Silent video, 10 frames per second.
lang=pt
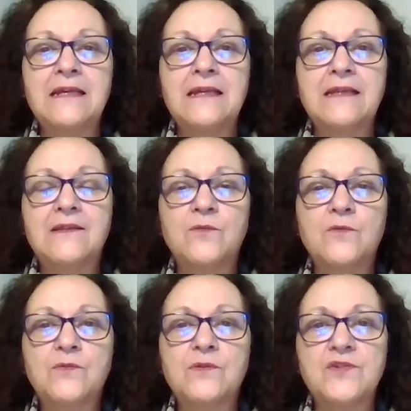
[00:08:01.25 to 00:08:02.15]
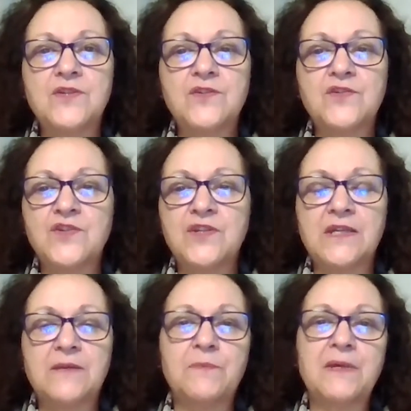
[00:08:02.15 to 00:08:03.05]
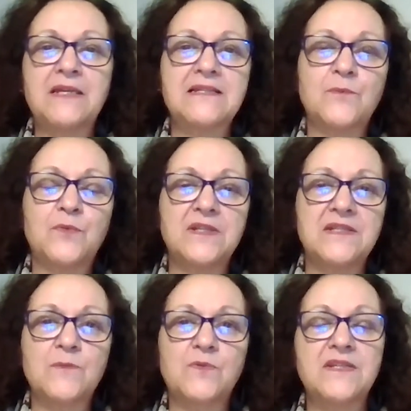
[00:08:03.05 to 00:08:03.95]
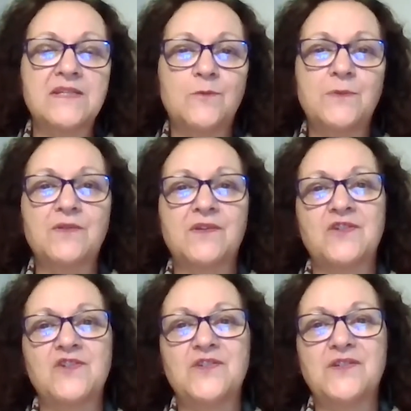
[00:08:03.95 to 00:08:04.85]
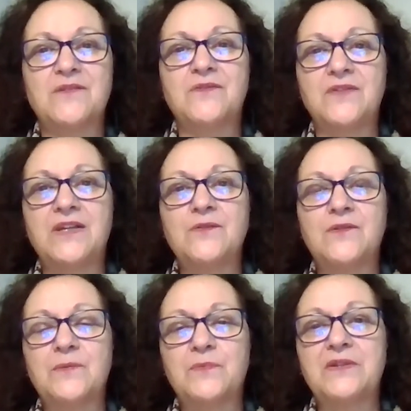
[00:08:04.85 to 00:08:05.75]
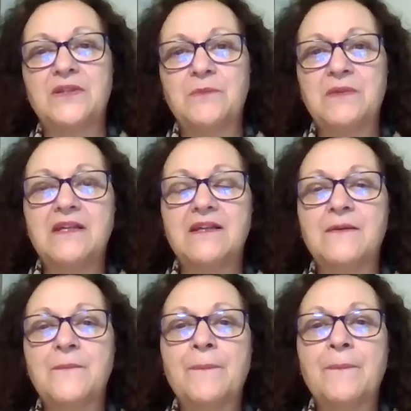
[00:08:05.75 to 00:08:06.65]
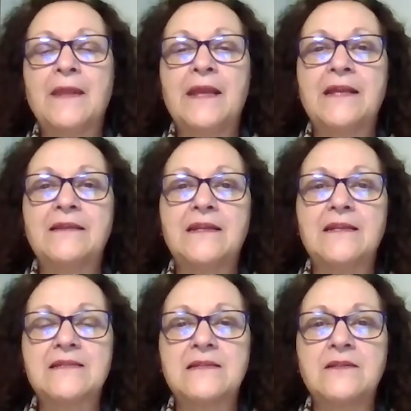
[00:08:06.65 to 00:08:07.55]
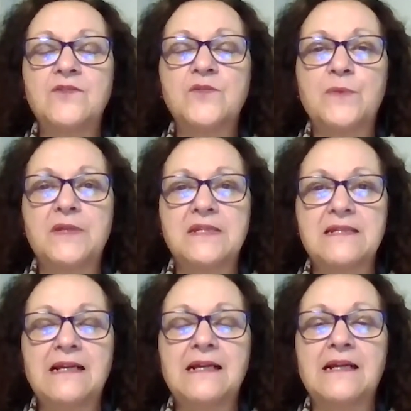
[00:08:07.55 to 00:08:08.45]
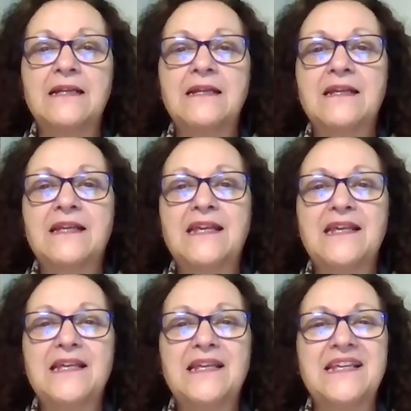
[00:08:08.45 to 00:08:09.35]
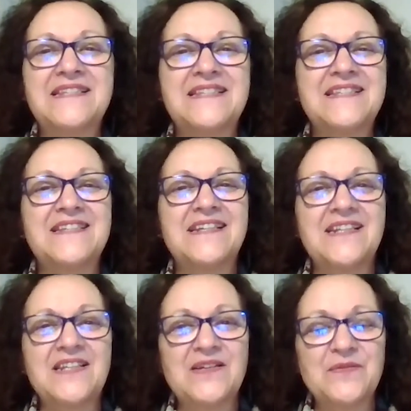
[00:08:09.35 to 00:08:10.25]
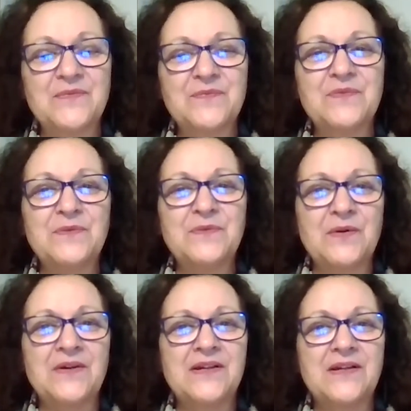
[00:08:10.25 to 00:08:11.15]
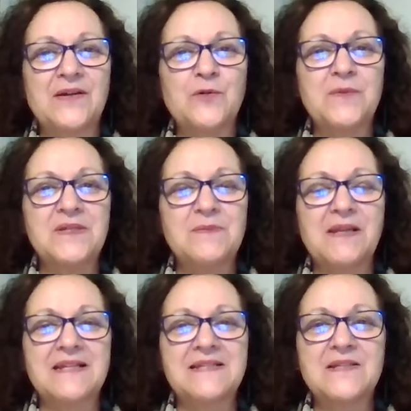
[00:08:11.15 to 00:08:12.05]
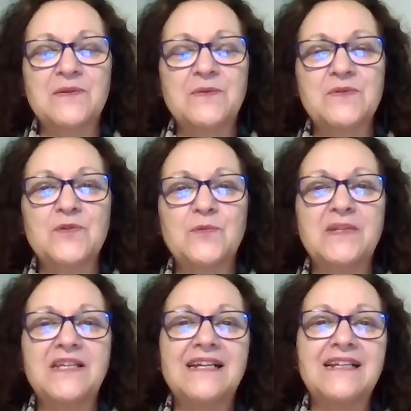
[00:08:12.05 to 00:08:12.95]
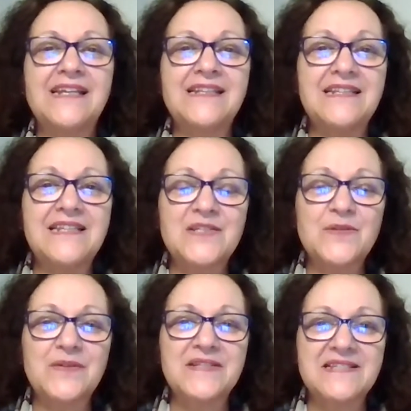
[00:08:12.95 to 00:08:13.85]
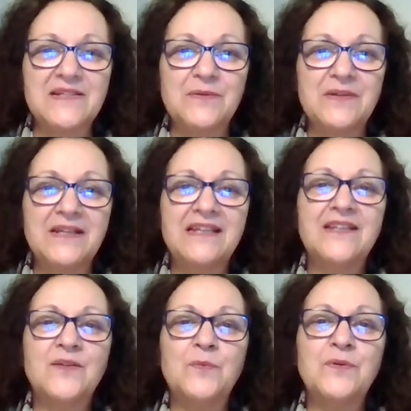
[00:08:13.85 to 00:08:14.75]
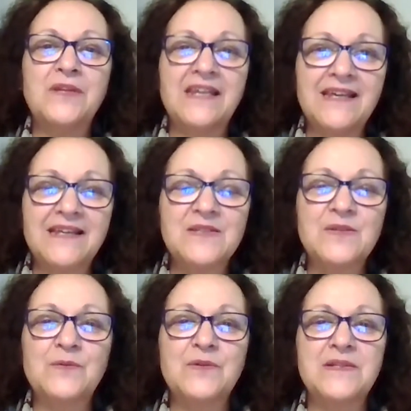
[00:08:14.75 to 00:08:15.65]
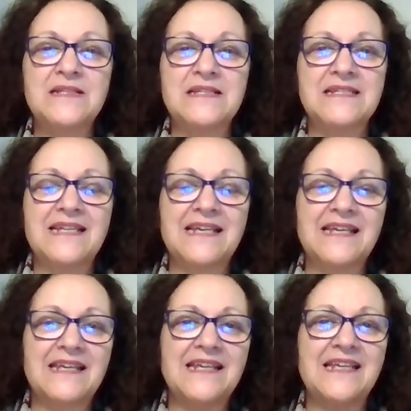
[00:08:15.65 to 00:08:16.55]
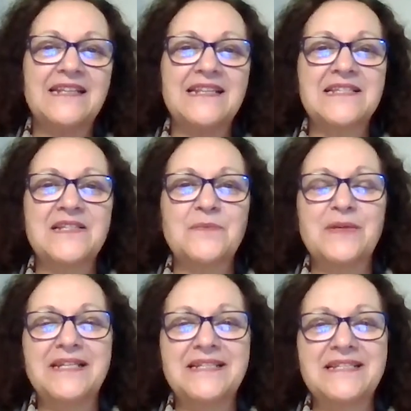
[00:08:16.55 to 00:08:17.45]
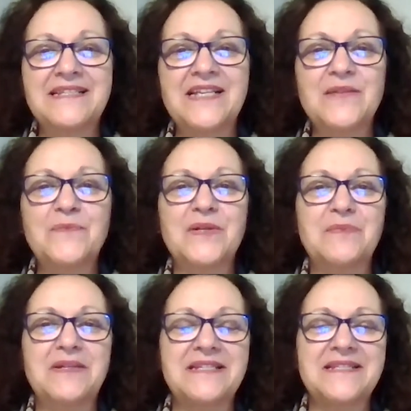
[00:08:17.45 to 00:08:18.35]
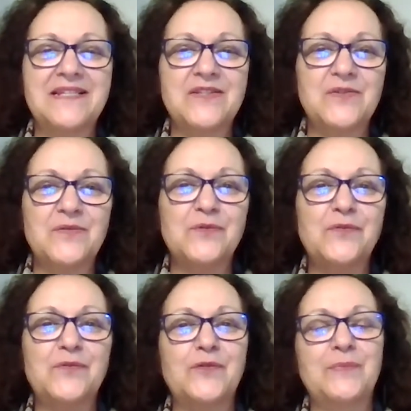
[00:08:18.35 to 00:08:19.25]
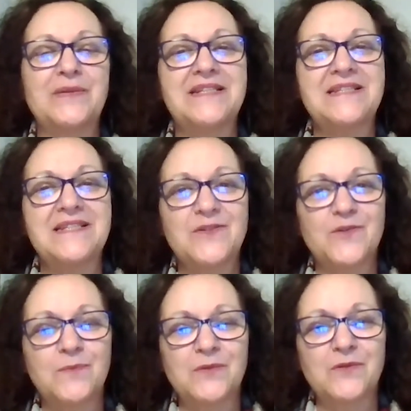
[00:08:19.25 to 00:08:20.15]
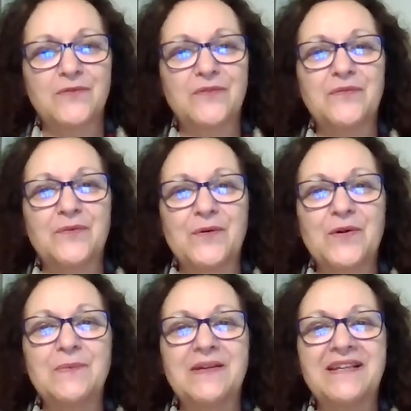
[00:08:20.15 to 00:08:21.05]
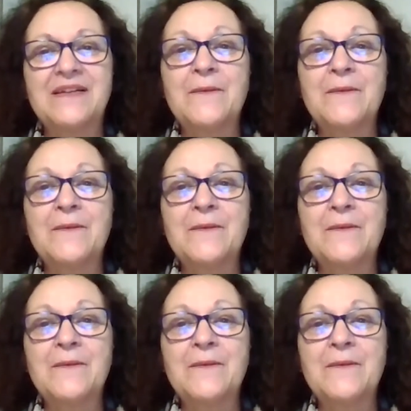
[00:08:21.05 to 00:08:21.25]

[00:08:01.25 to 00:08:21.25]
Então, quando a gente pensa, por exemplo, nesse momento que a gente está vivendo, da pandemia, é interessante pensar que existe ali ah, alguma explicação sobre a lei da destruição. Então, por que, que as coisas têm que desaparecer para aparecer de novo, ou aparecer sob uma nova forma?